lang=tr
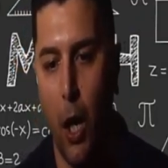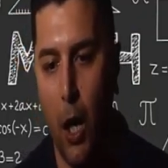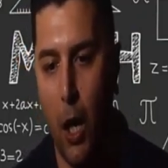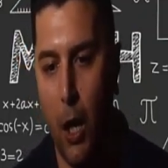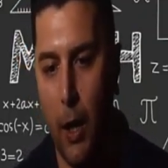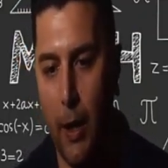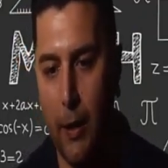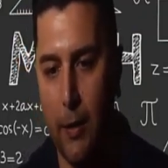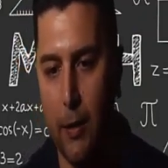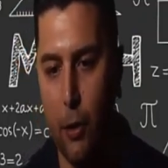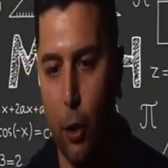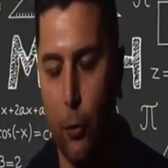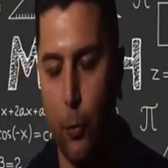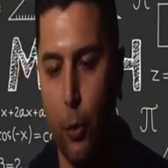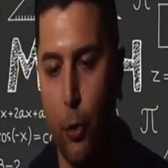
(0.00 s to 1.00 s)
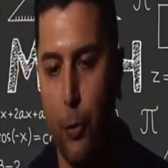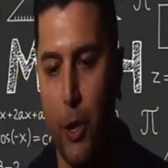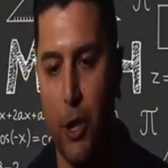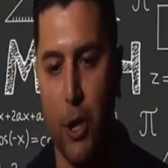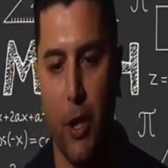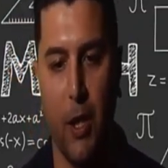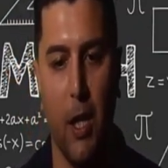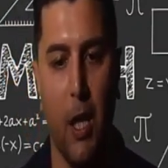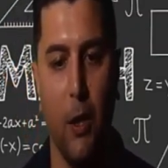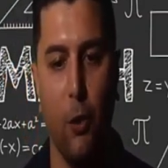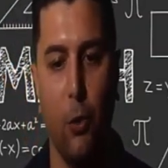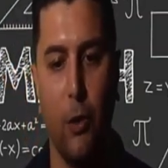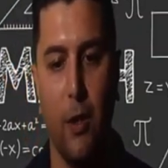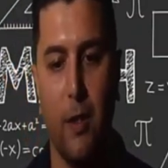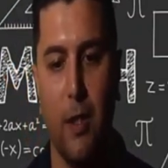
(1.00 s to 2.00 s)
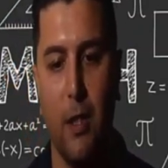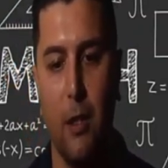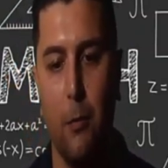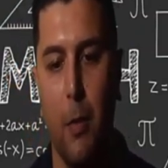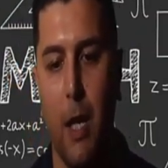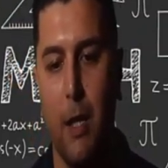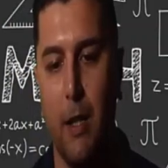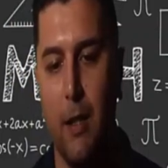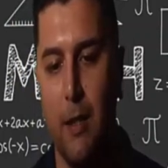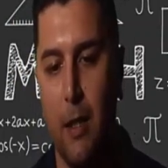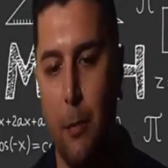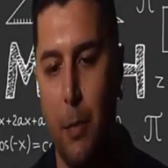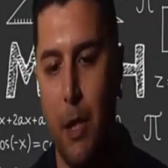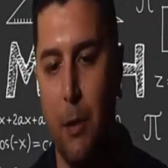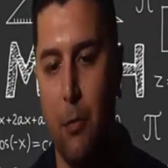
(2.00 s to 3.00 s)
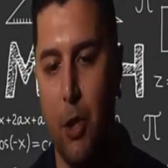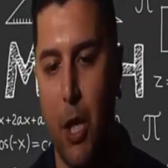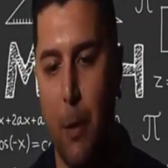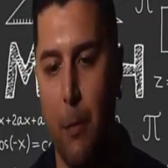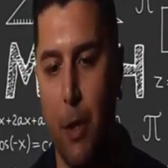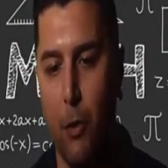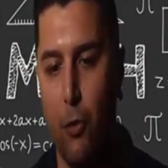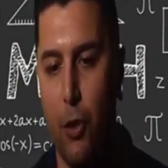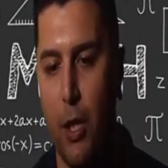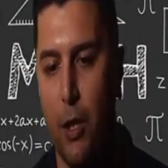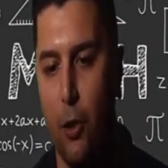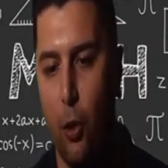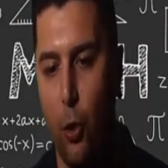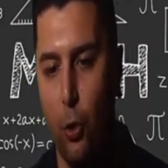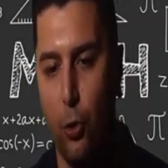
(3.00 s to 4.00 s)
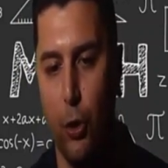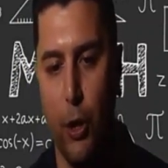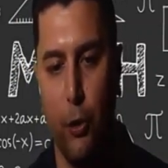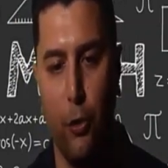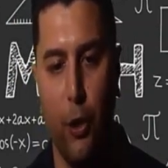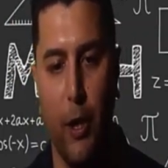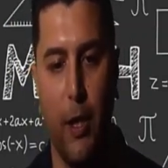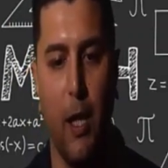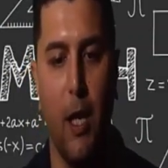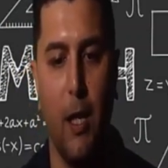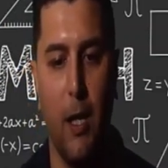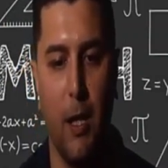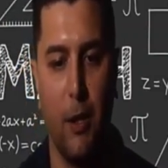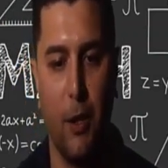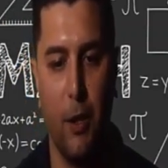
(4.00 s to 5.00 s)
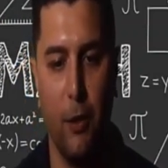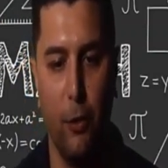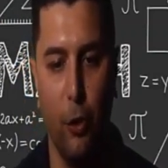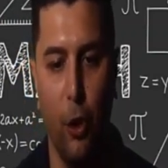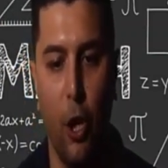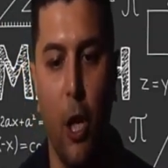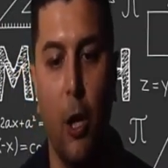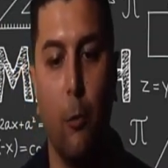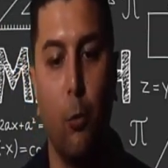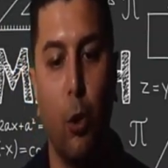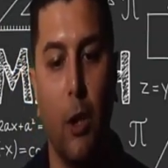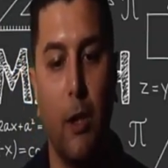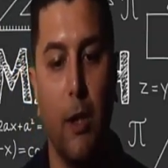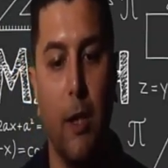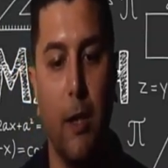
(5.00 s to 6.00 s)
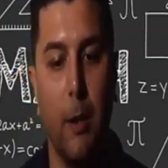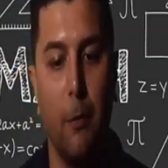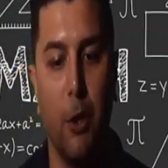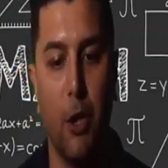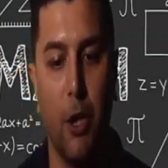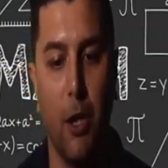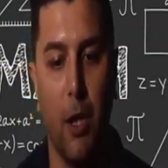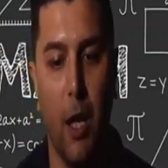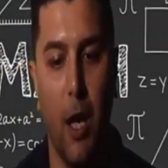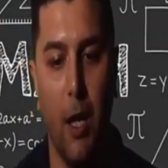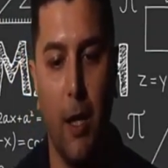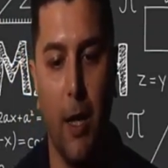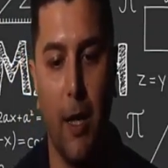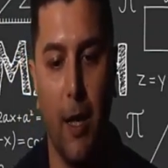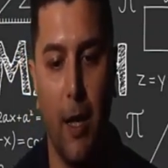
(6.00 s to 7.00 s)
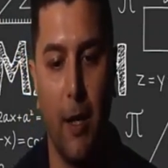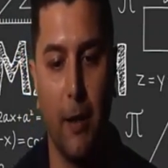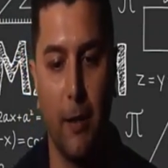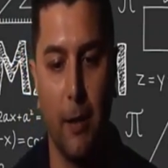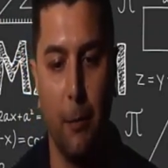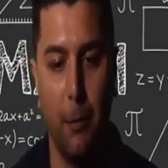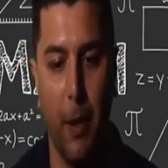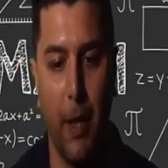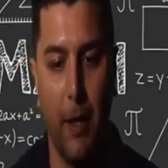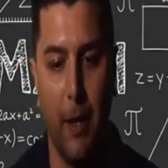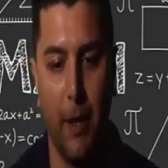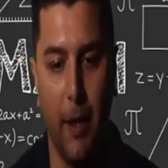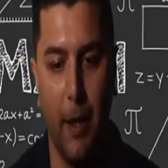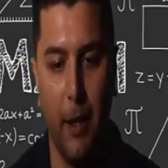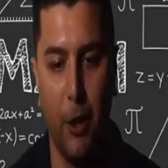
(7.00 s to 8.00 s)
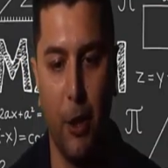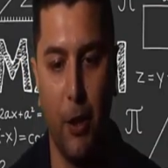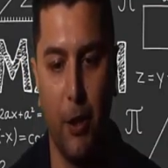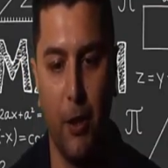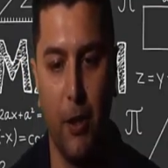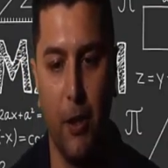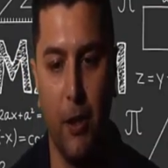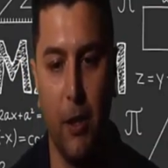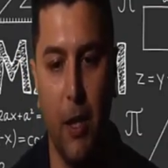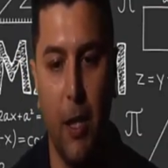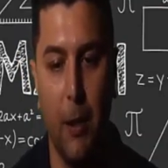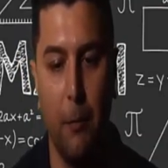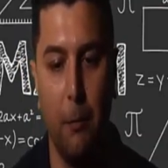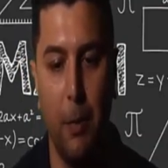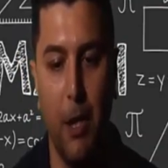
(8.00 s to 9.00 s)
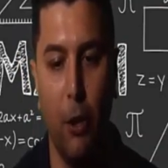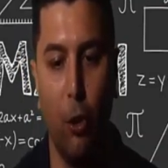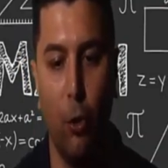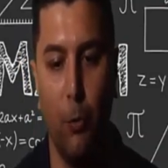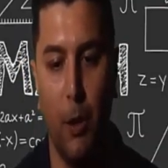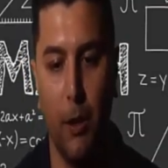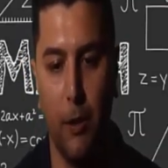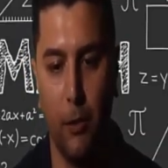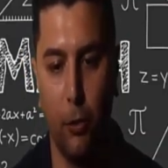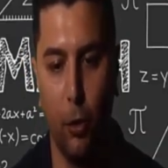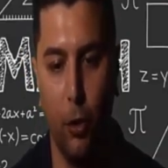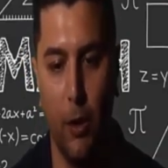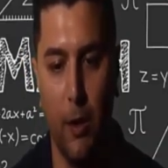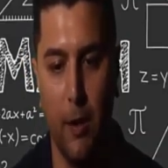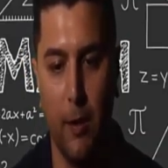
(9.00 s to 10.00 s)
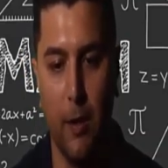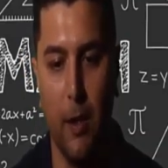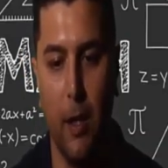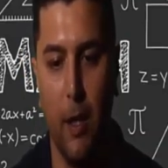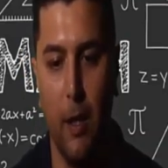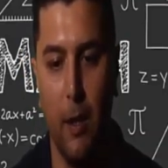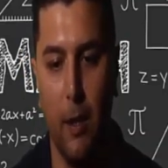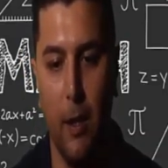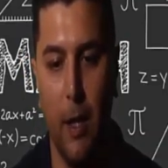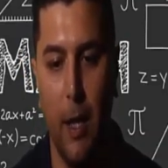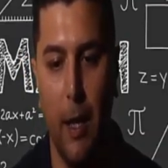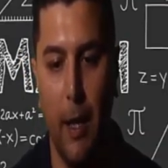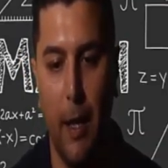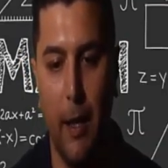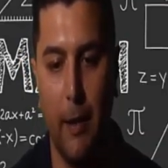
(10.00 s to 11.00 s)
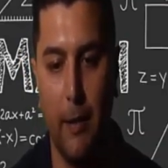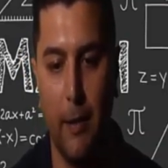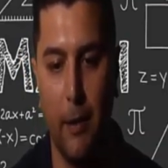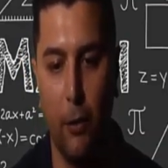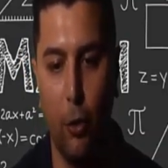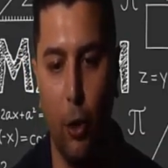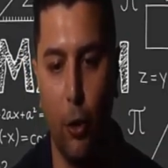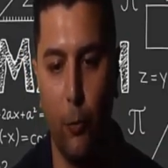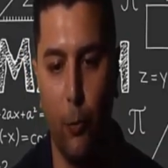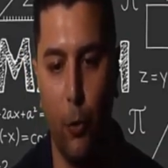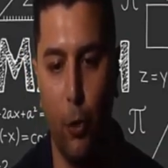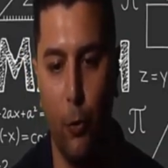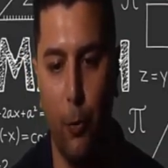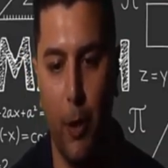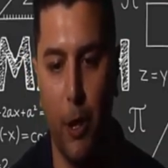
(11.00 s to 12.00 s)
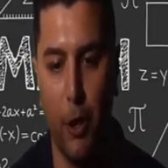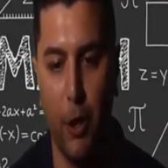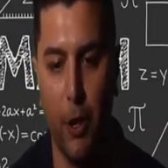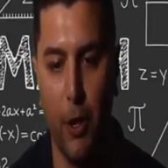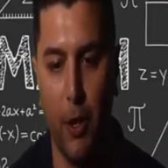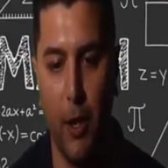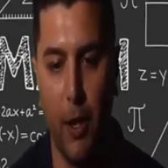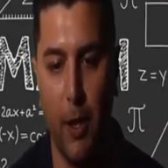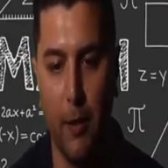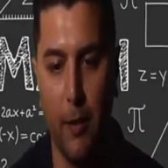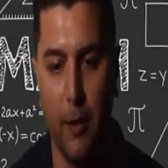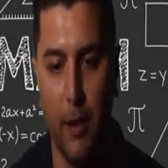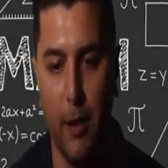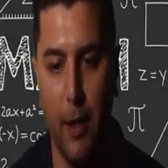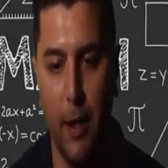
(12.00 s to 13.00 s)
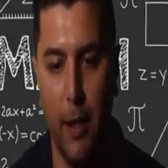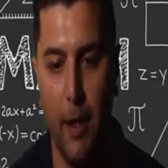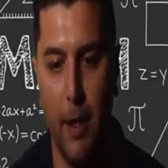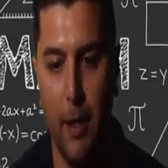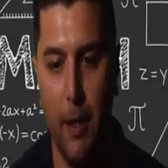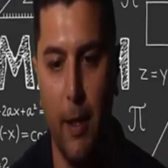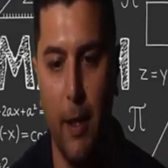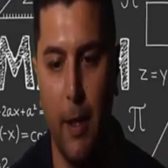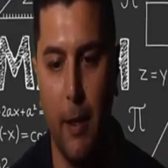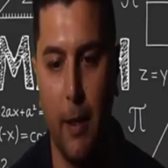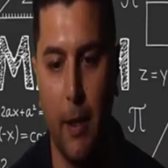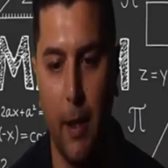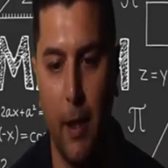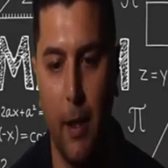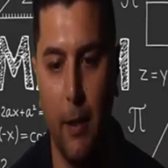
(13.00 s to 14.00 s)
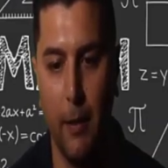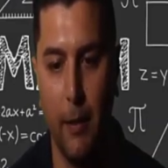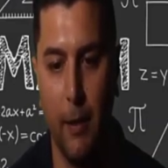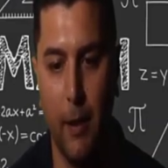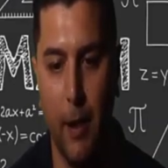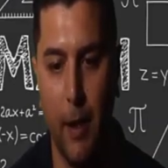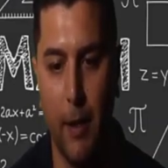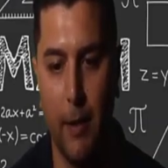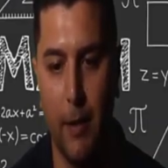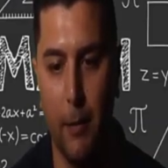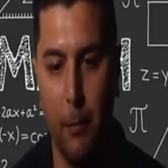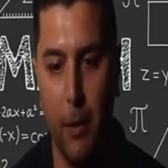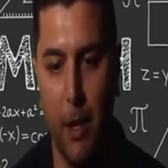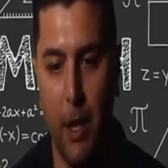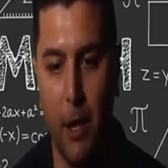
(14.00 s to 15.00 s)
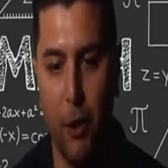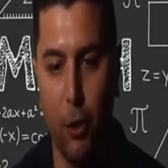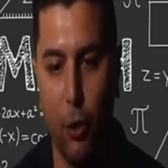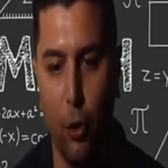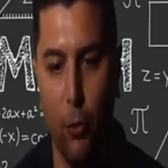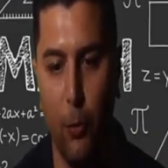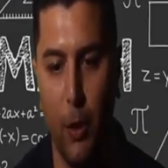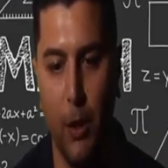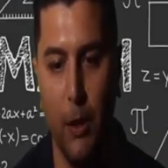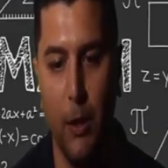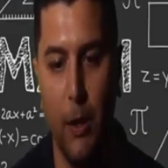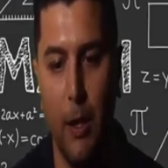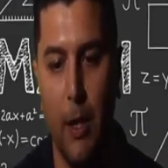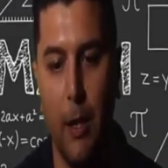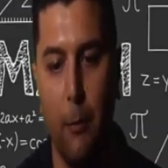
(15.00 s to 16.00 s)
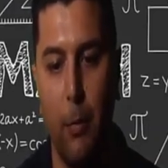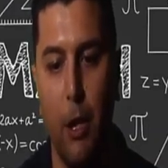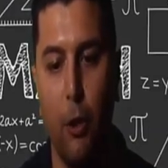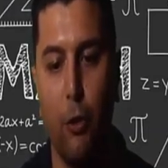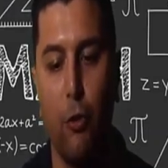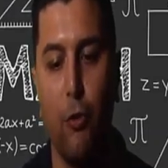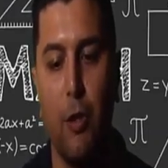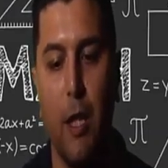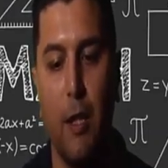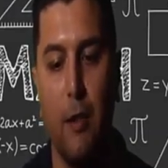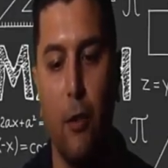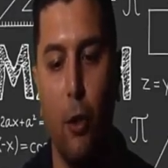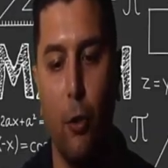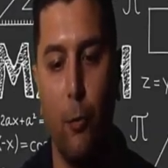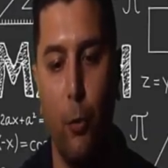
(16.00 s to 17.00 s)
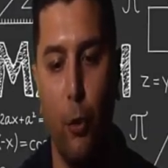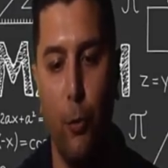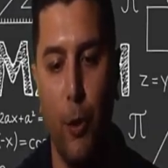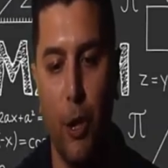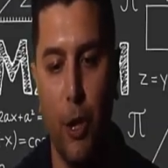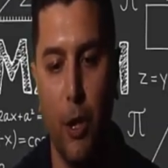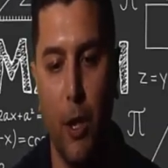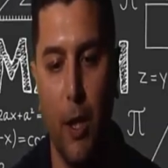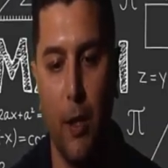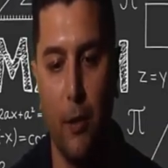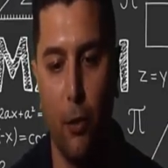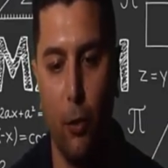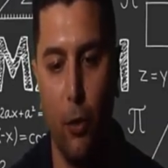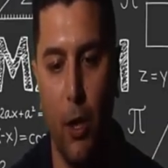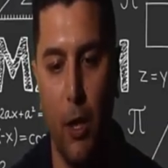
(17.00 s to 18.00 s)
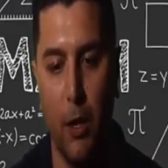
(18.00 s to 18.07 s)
A eksi 4 bölü 5'e K noktasının merkezil birim çemberin üzerinde olduğuna göre K kaçtır diyor. Burada ne demiştik? A kare artı B kare eşittir 1 olmalıdır. Dolayısıyla eksi 4 bölü 5'in karesi ile K'nın karesi 1'e eşit olmalı. Biliyorsunuz eksi 4 bölü 5'in karesi